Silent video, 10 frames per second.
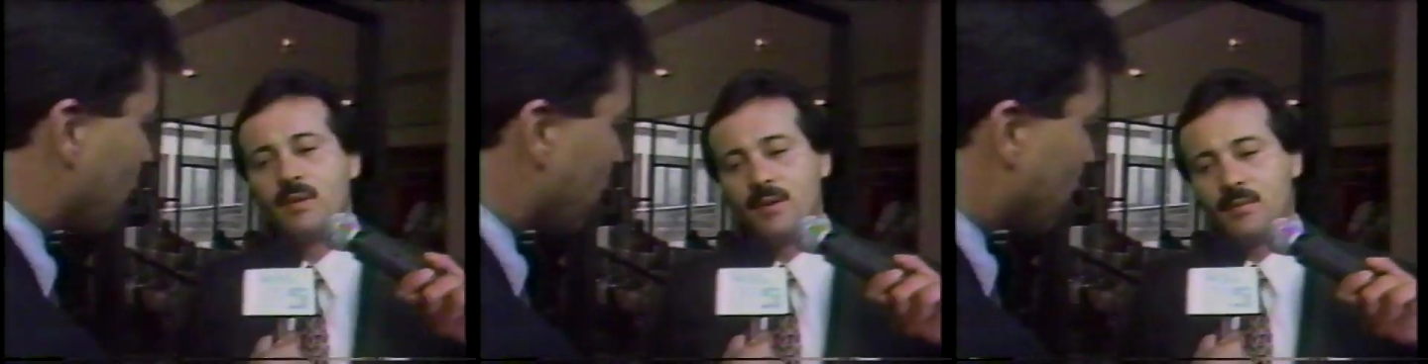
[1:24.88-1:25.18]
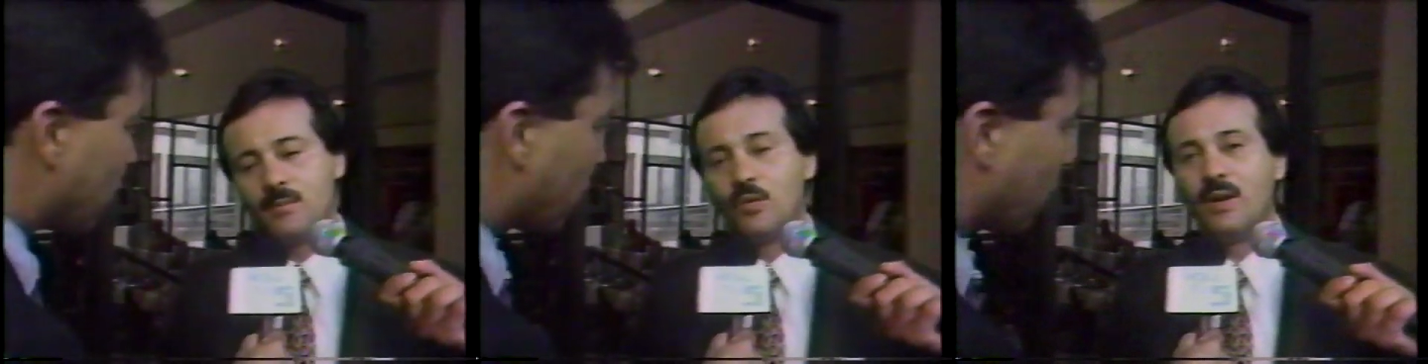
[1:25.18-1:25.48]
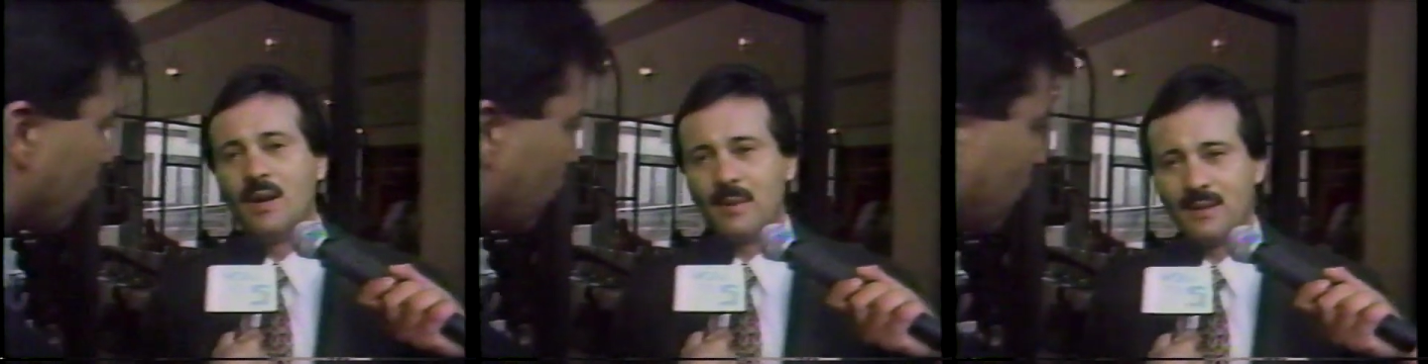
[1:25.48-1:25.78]

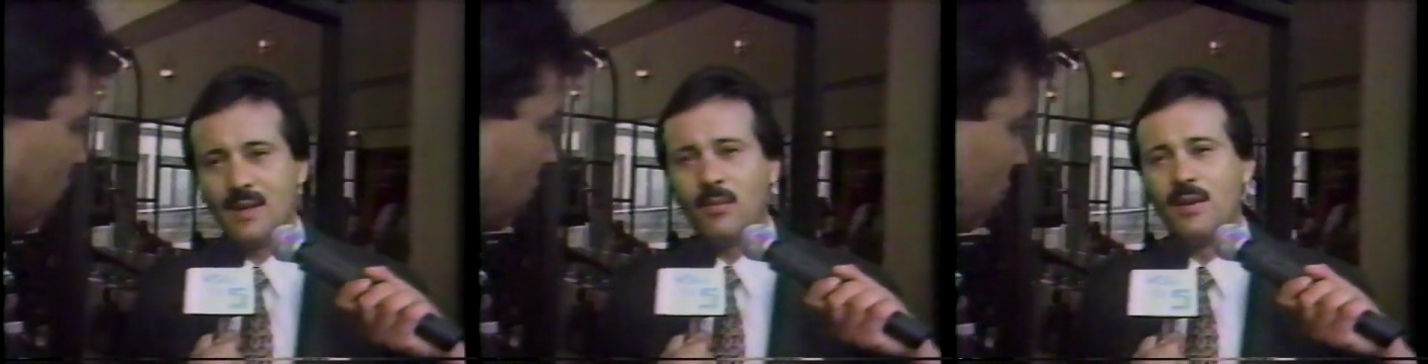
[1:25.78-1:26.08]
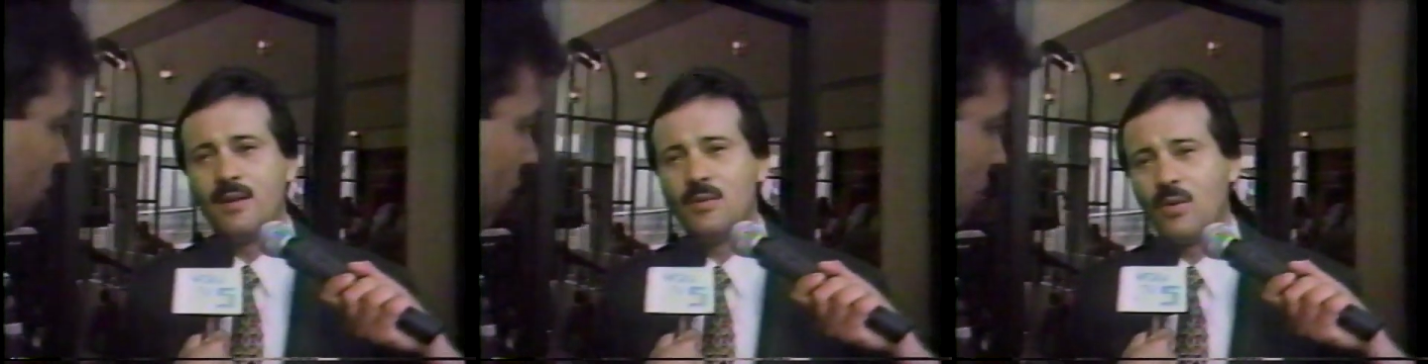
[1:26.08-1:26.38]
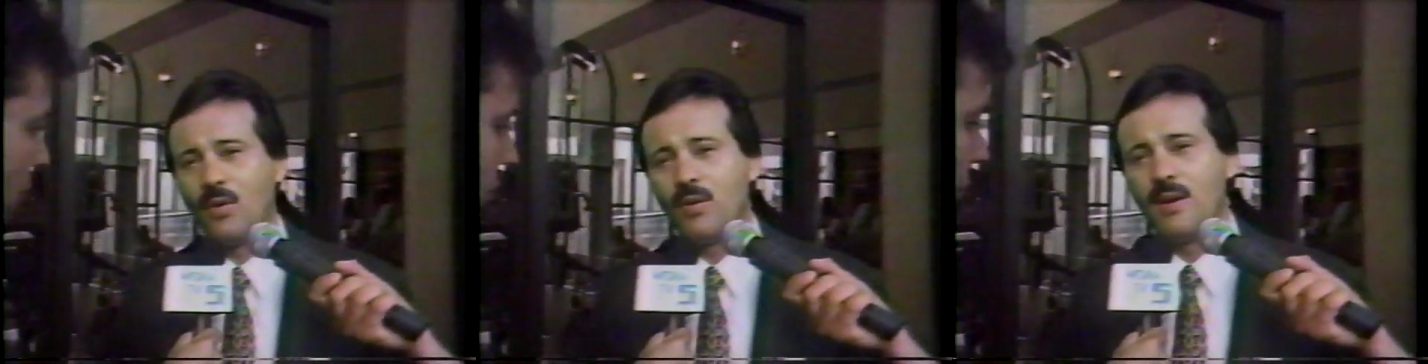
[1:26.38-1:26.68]
muy lamentable,
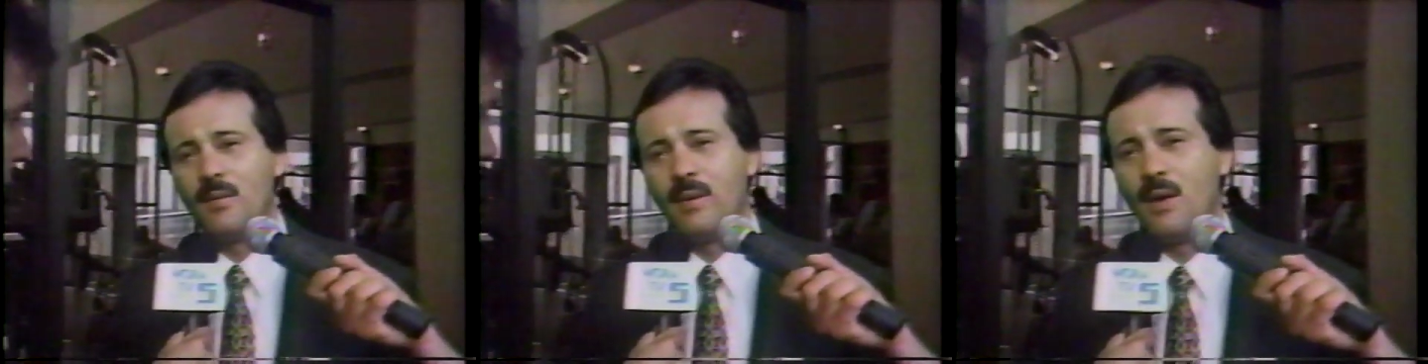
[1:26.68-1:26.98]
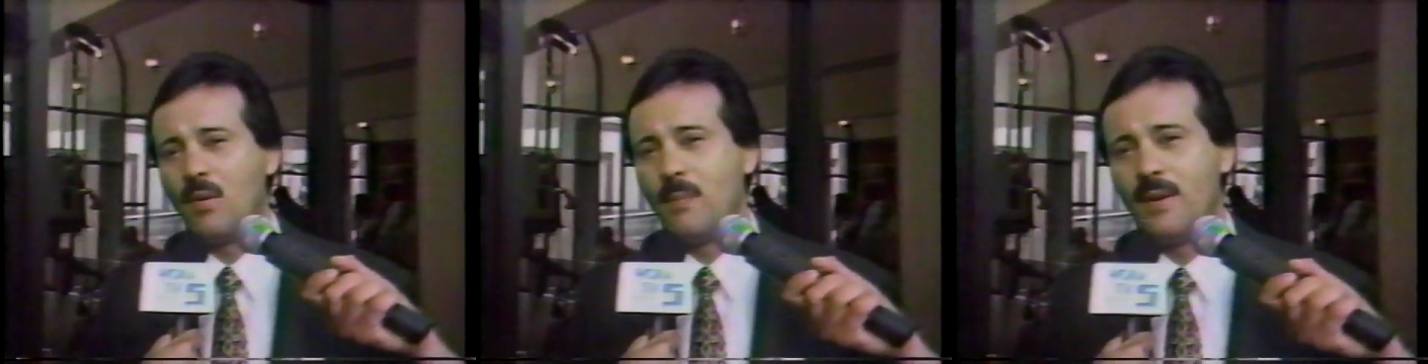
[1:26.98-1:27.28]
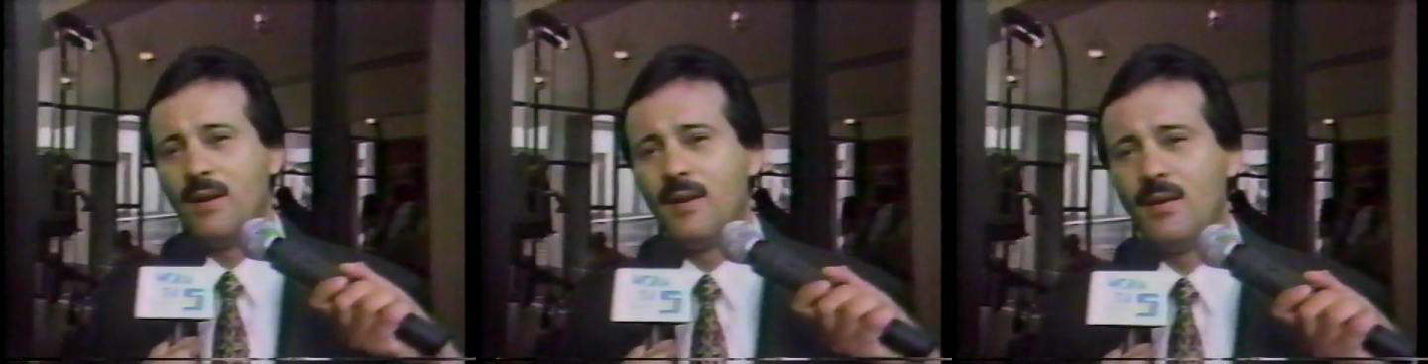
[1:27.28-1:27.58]
yo creo que Mayagüez
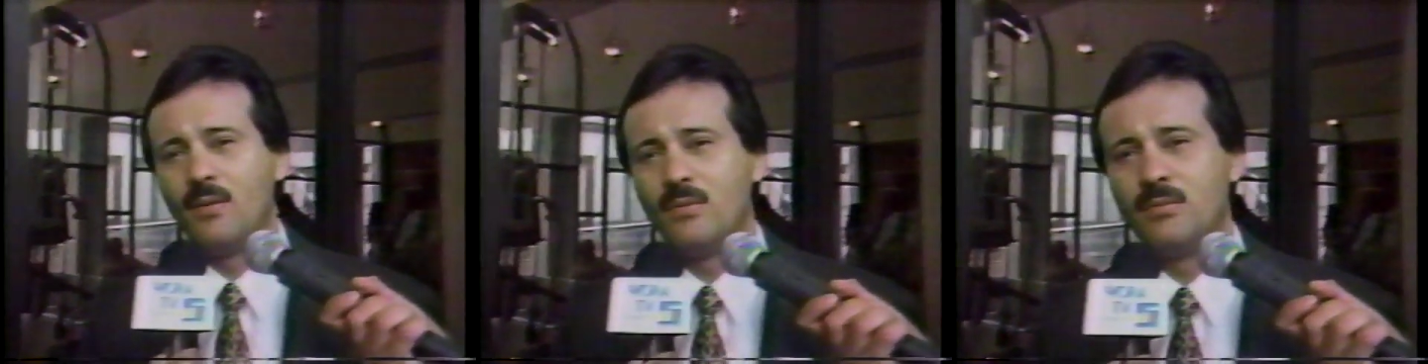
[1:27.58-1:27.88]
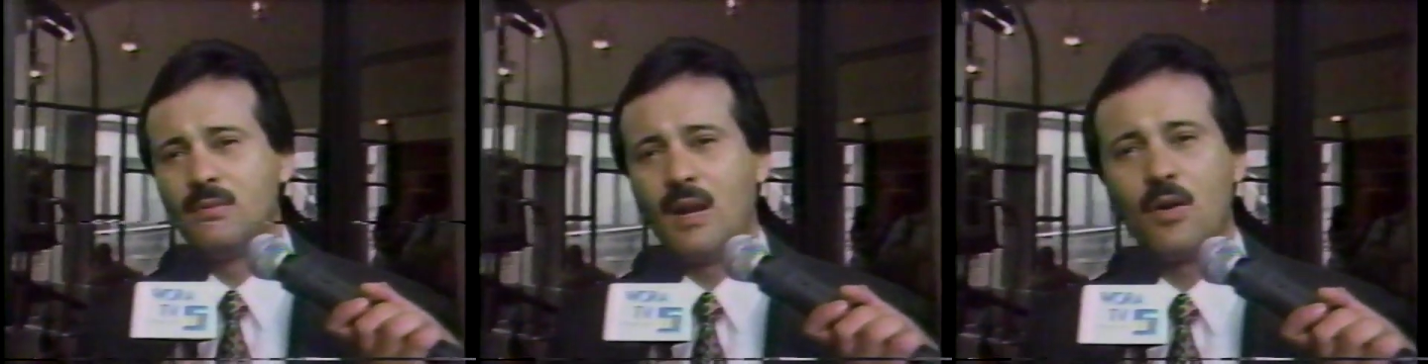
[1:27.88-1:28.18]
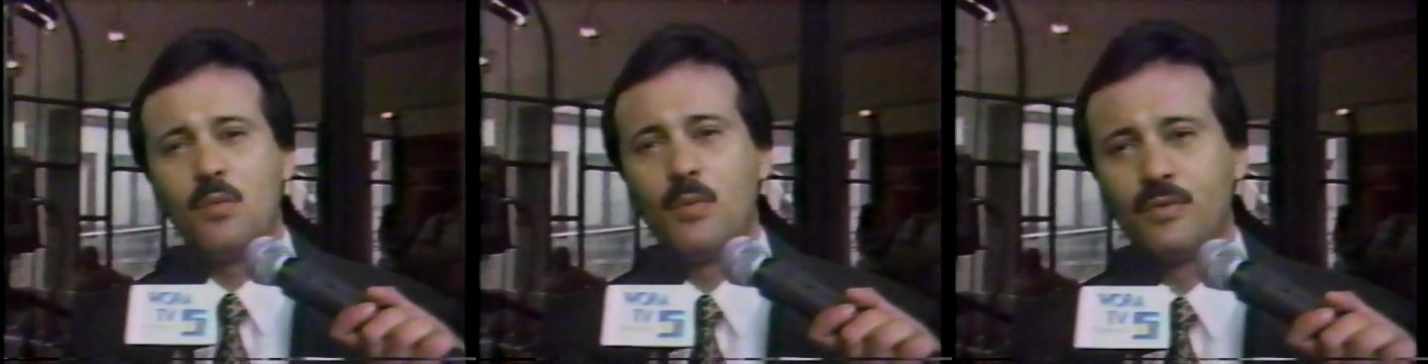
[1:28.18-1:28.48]
pierde un
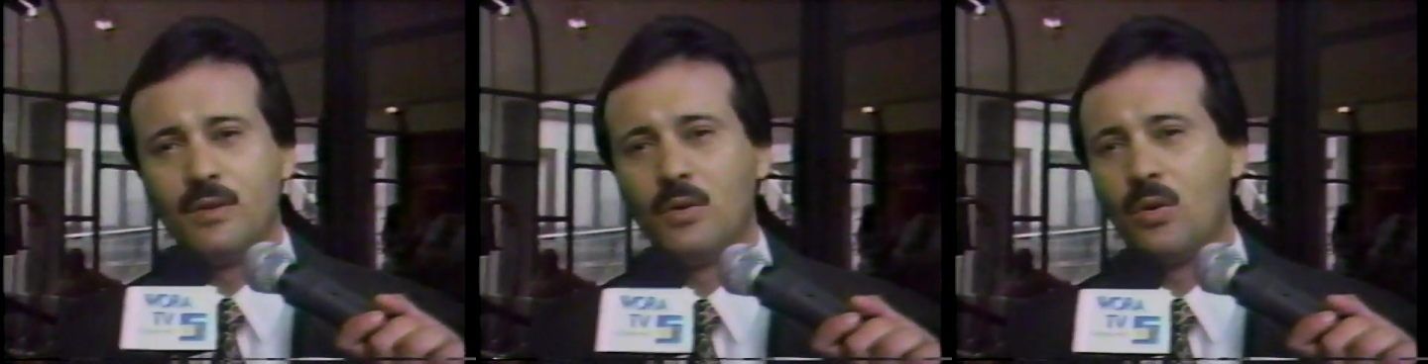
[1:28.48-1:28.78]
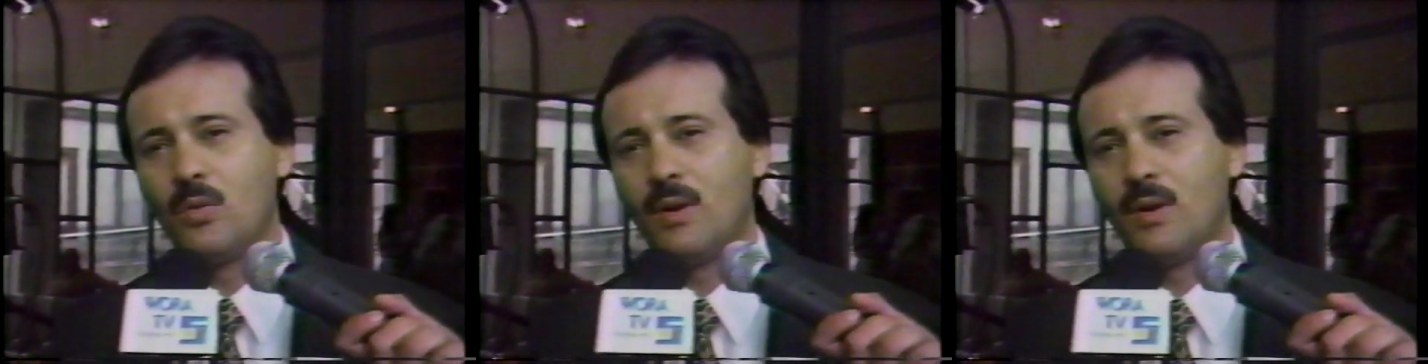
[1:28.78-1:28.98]
gran compositor,